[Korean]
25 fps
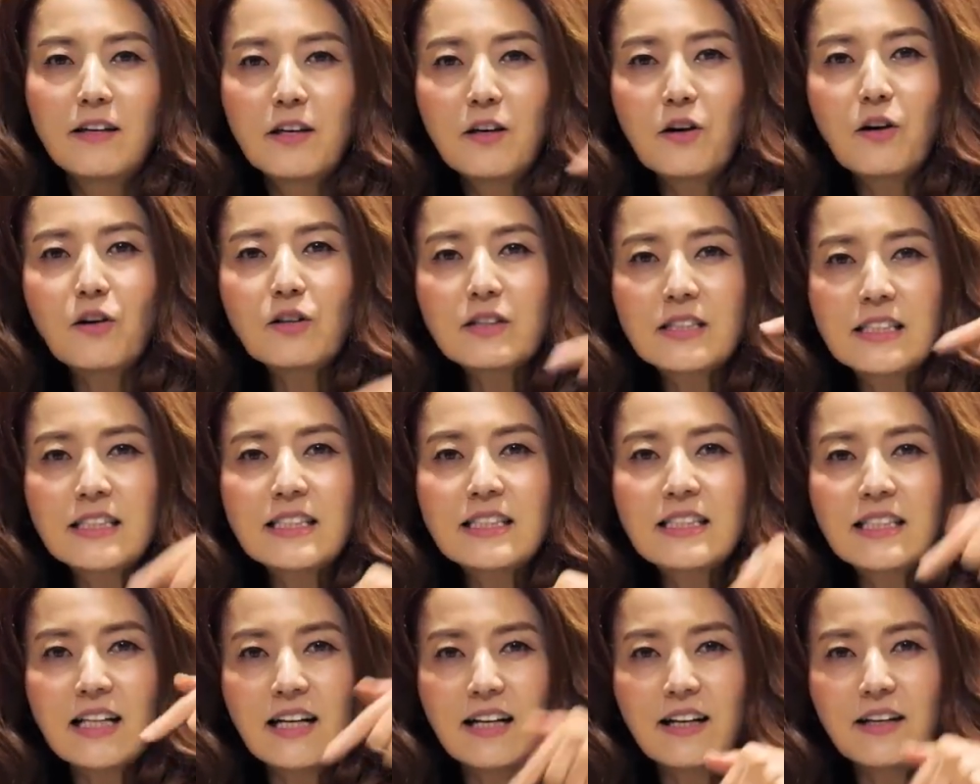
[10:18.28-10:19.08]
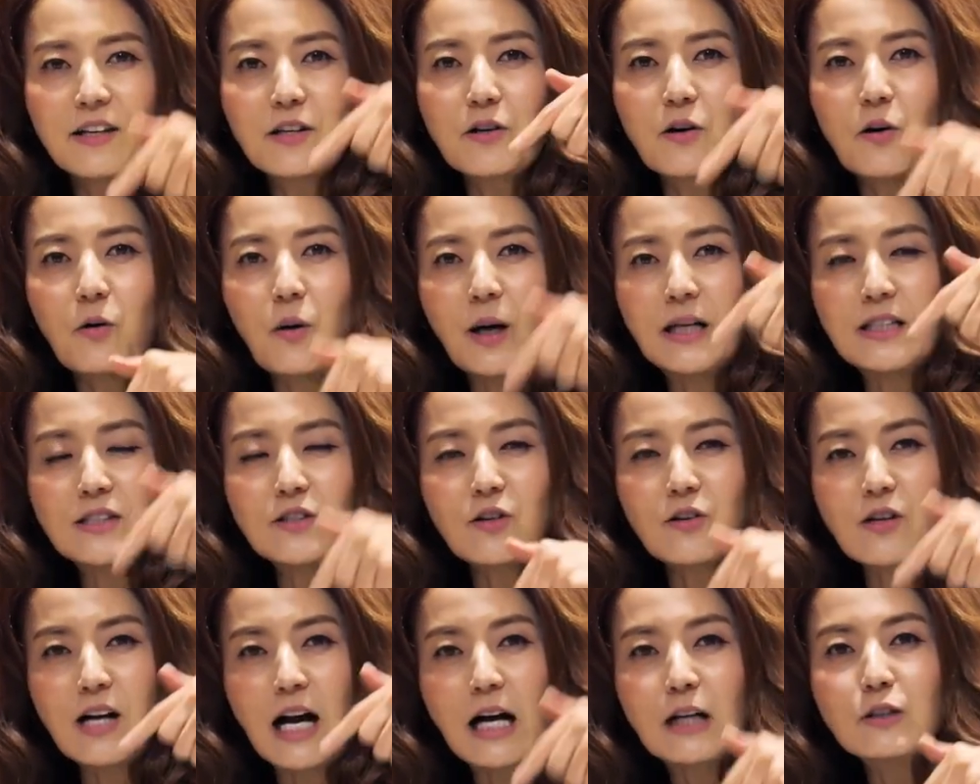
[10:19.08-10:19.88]
이거 진짜, 이거
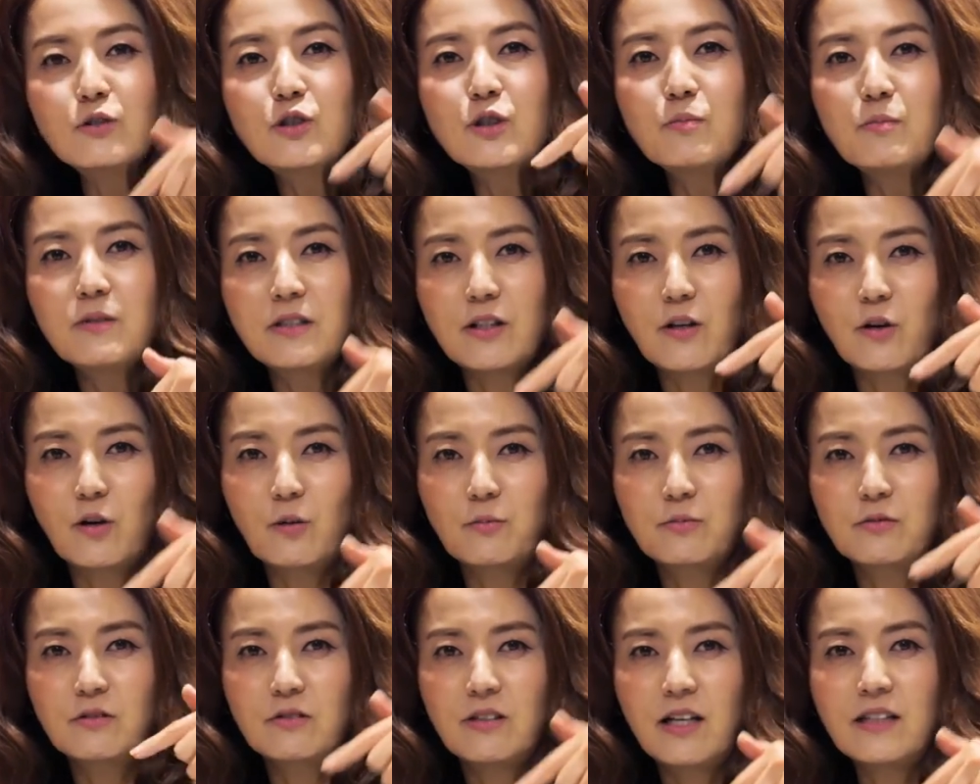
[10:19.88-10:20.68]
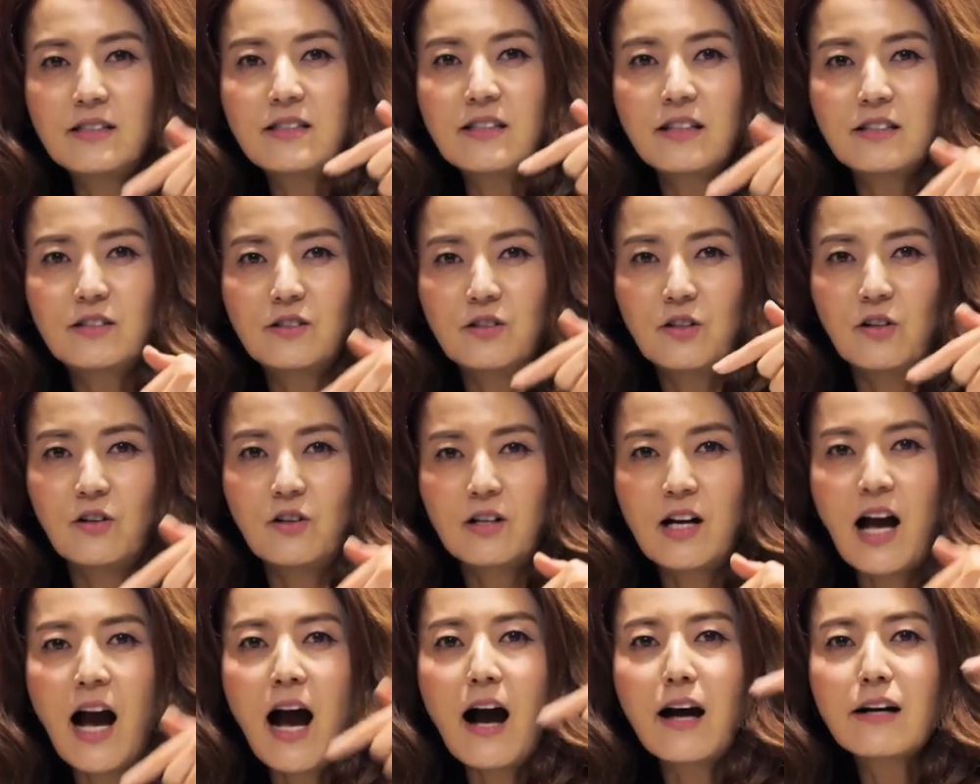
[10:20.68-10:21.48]
완전 강추입니다, 여러분. 아시겠죠?
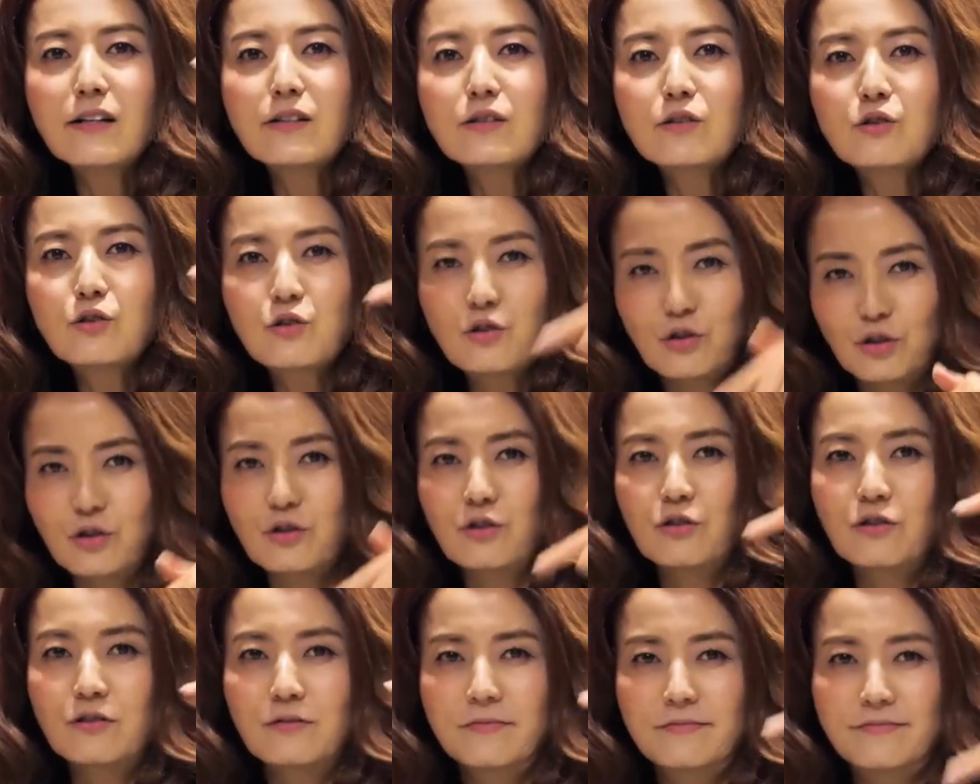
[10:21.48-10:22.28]
강추.